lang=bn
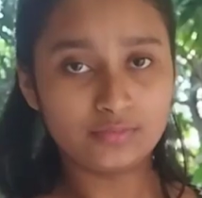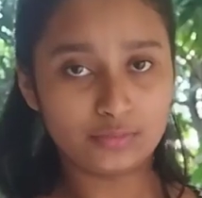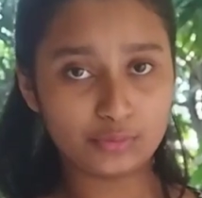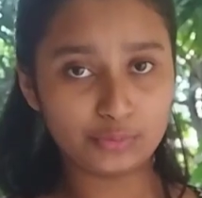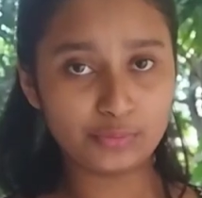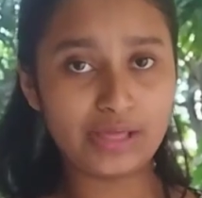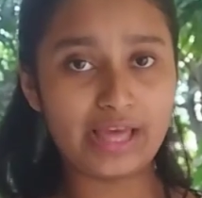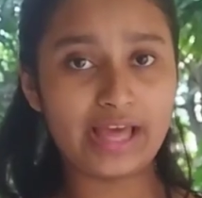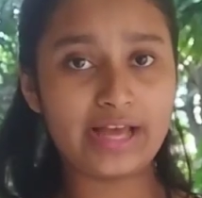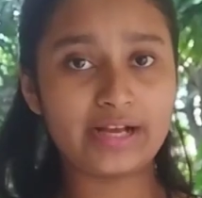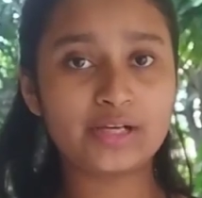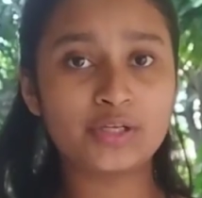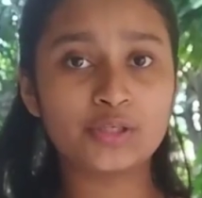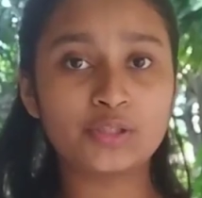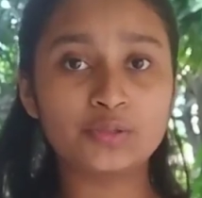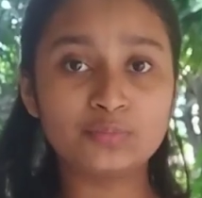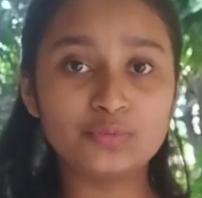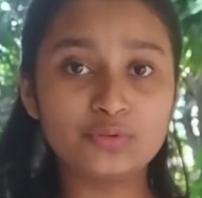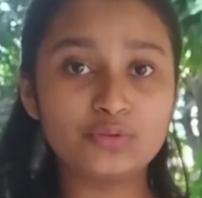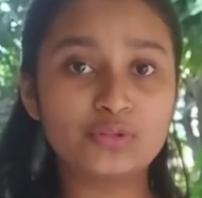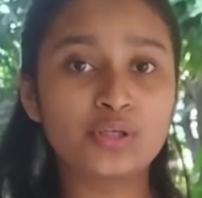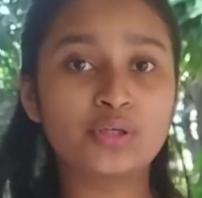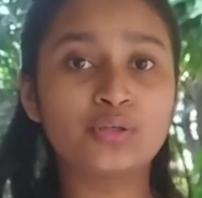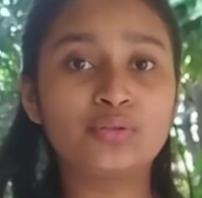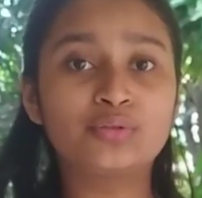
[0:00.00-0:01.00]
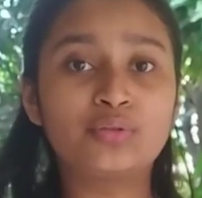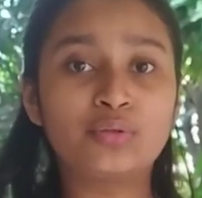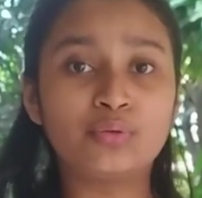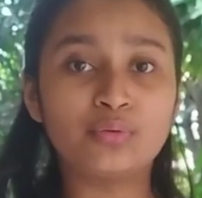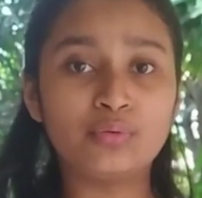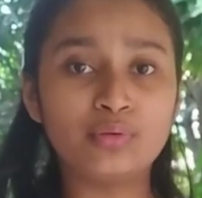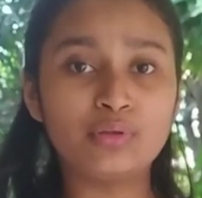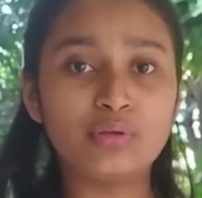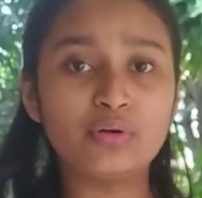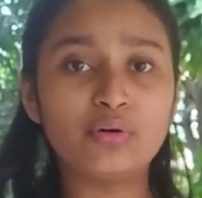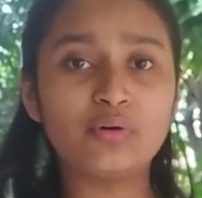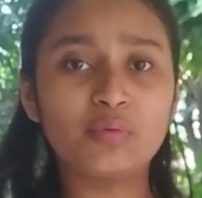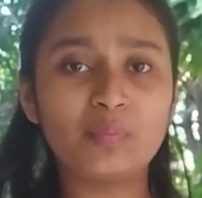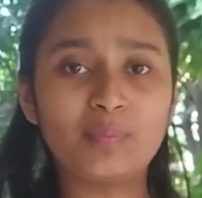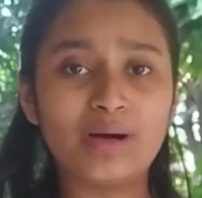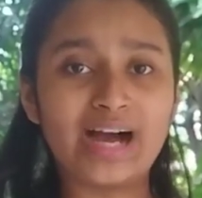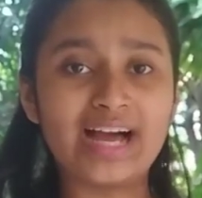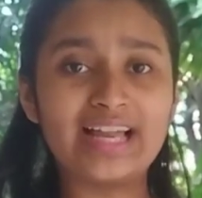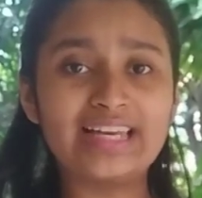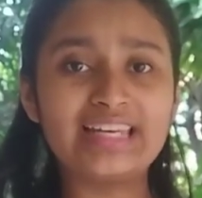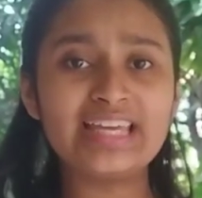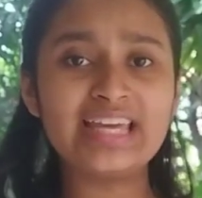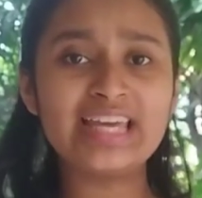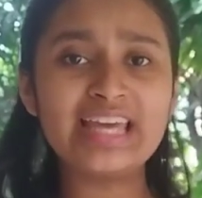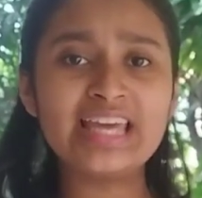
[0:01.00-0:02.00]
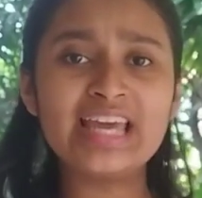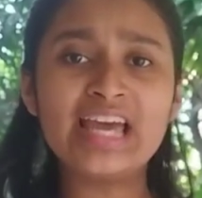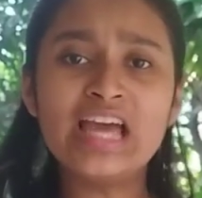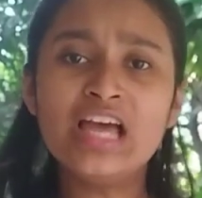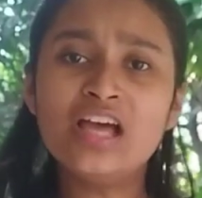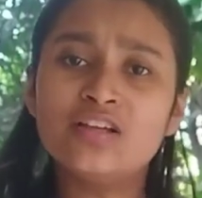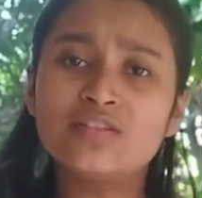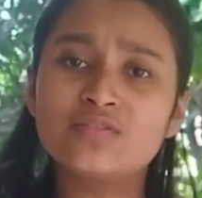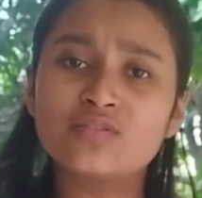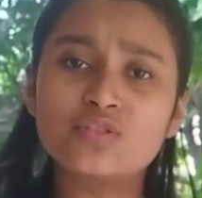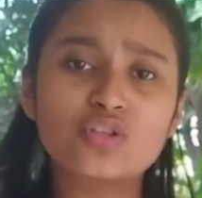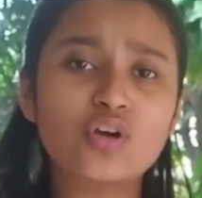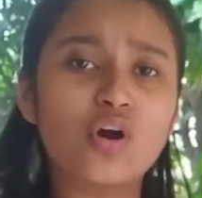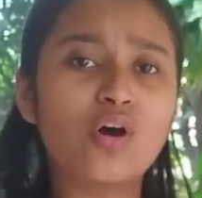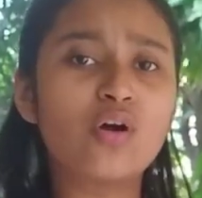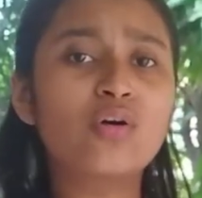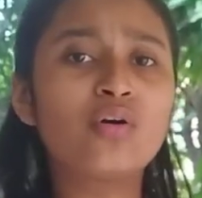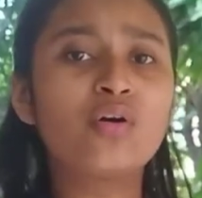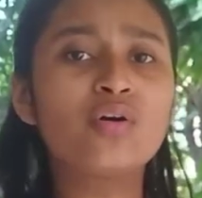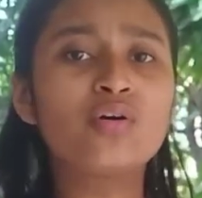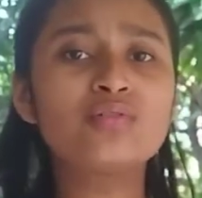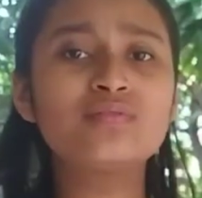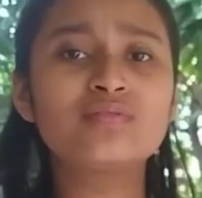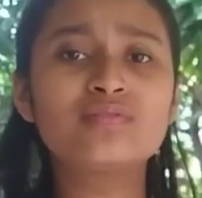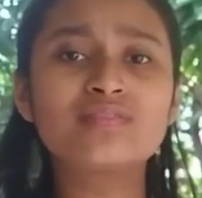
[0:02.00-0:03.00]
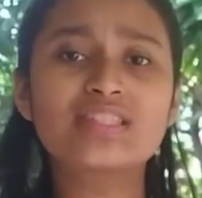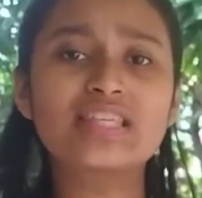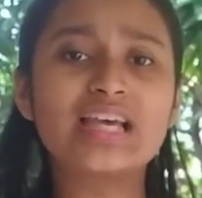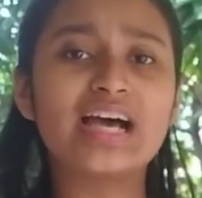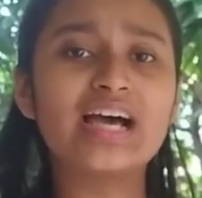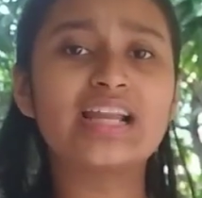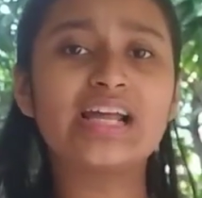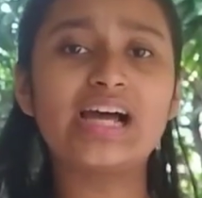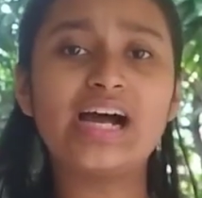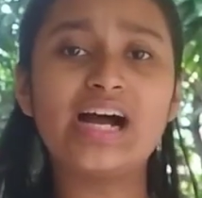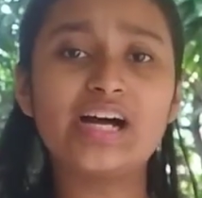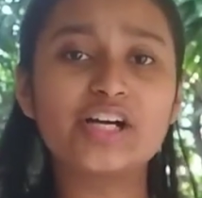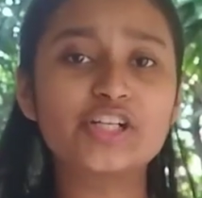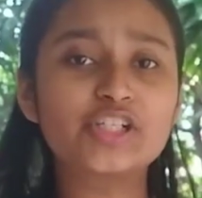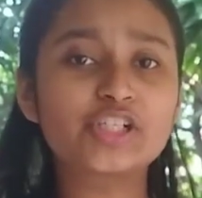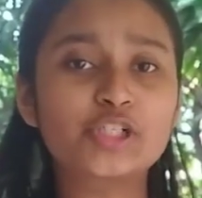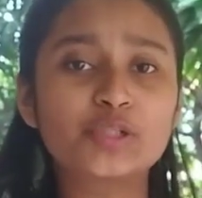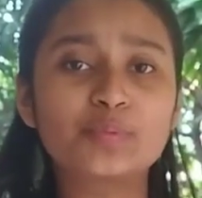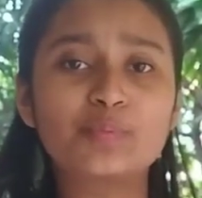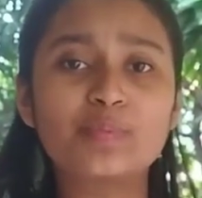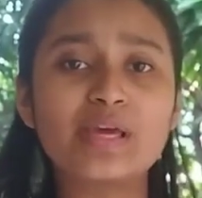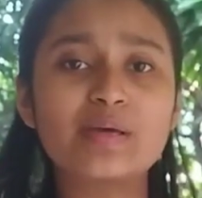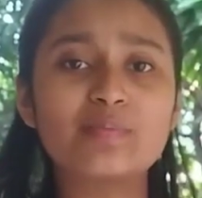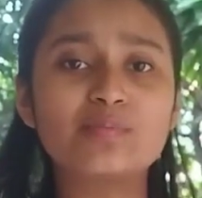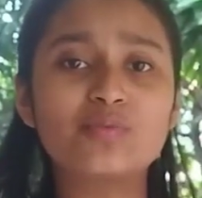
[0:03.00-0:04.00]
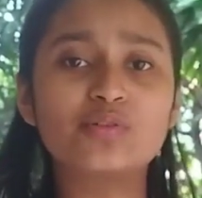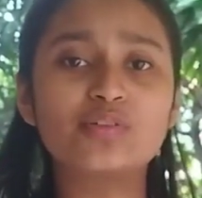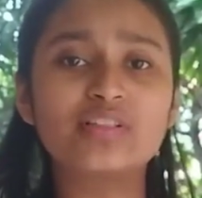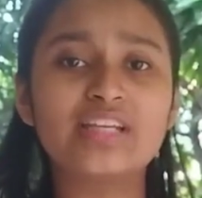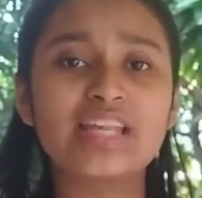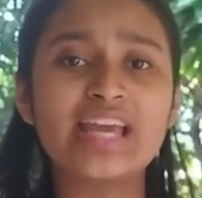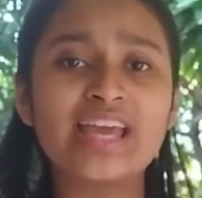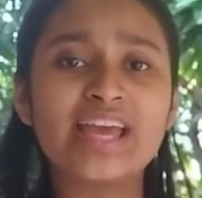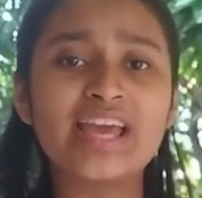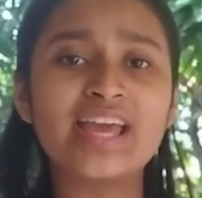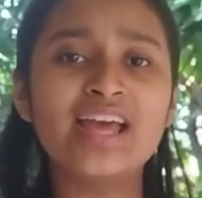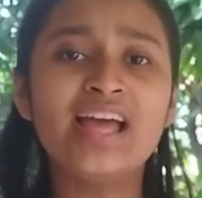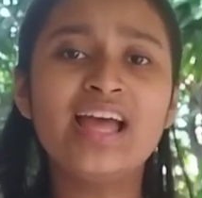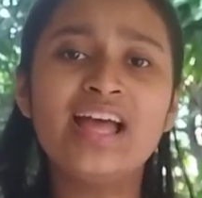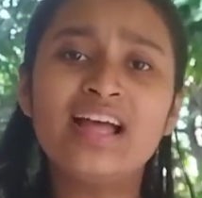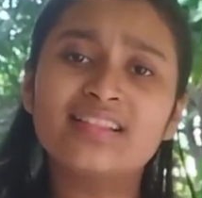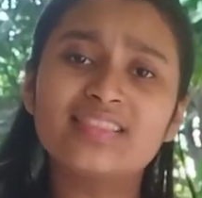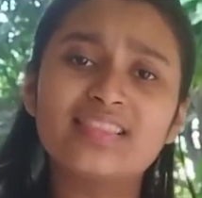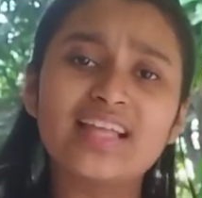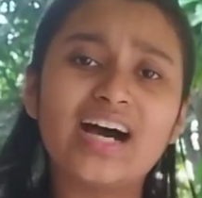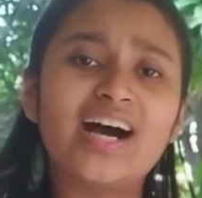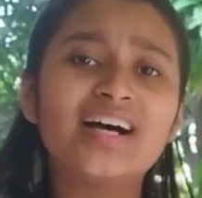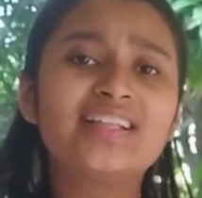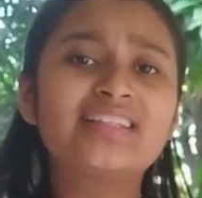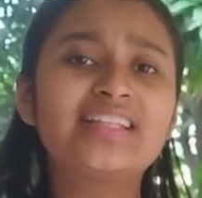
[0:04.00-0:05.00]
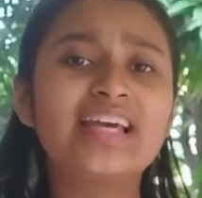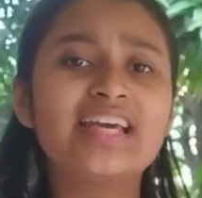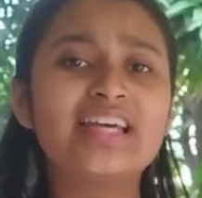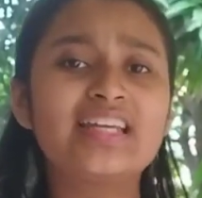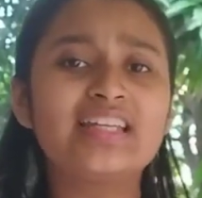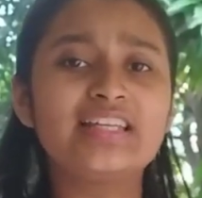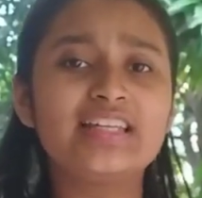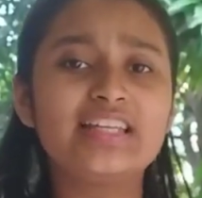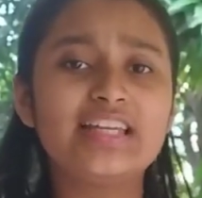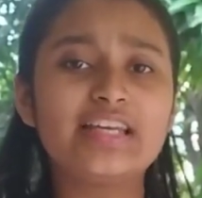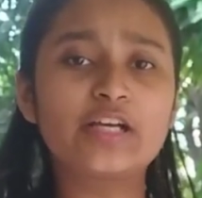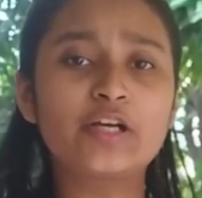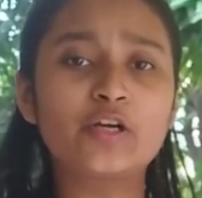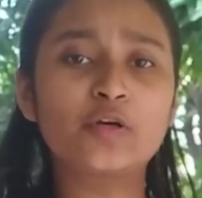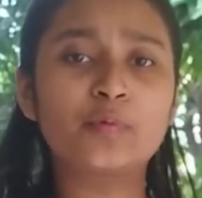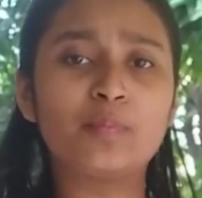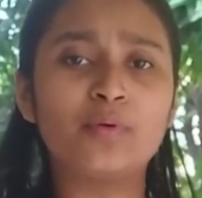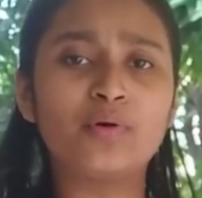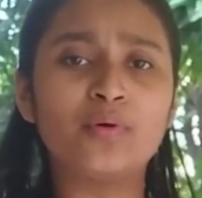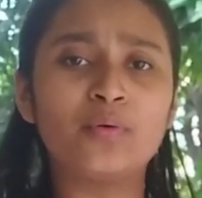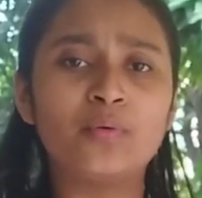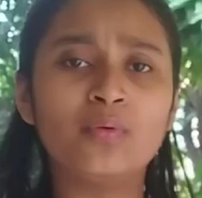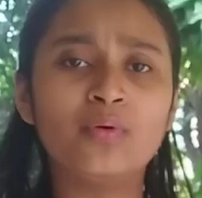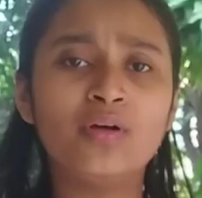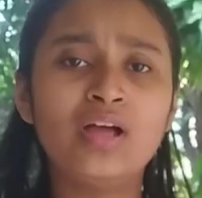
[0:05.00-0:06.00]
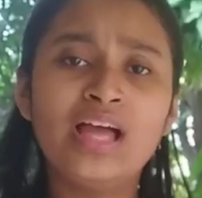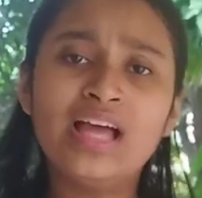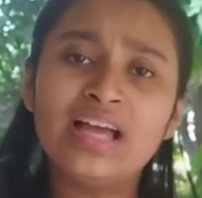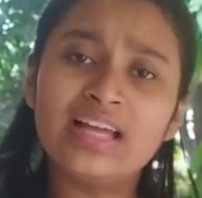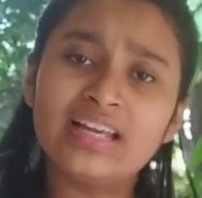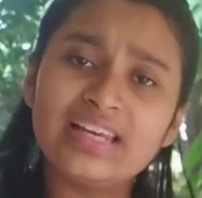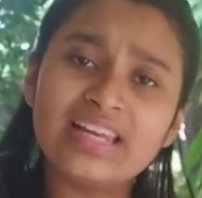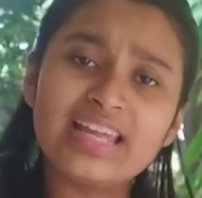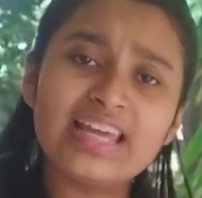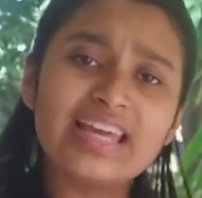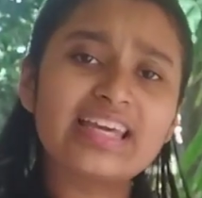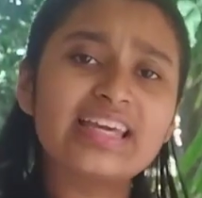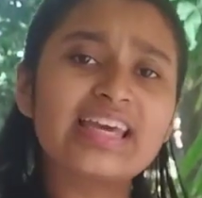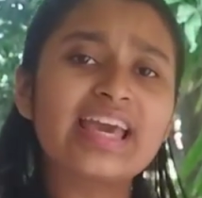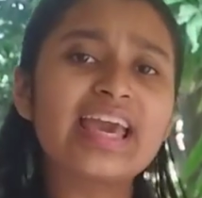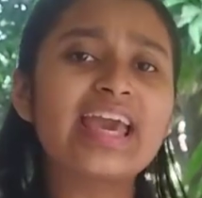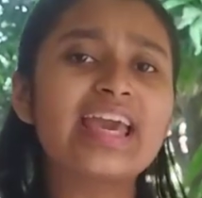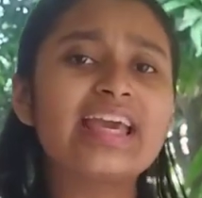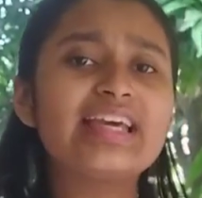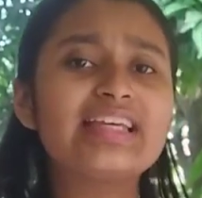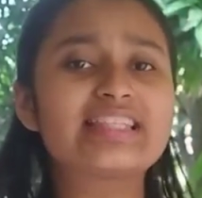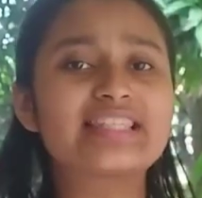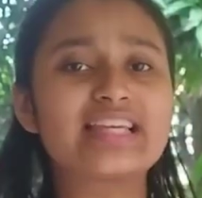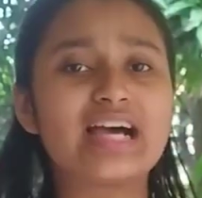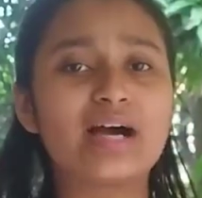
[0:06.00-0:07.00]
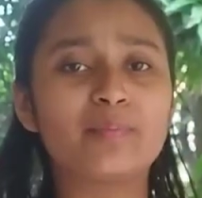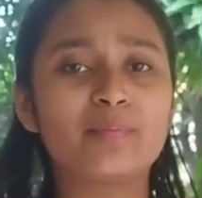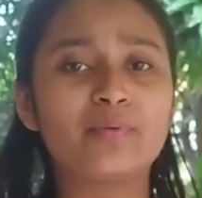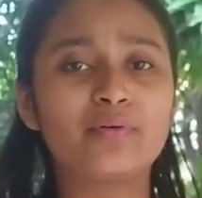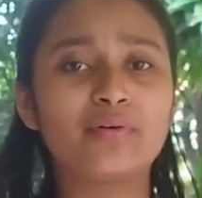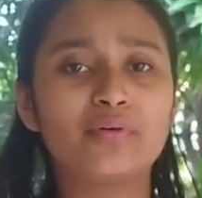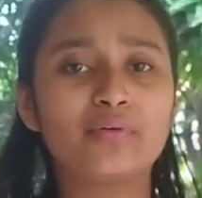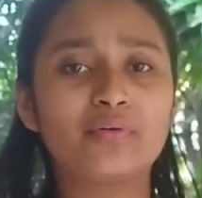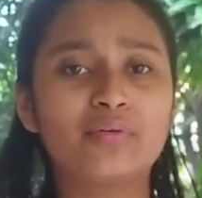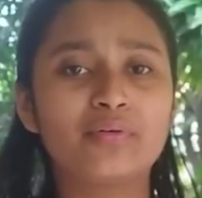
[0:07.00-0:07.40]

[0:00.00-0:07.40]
দু এক মুঠো ধুলো বালি যখন যারা আসবে মনে তাদের লিখব লিখেই যাব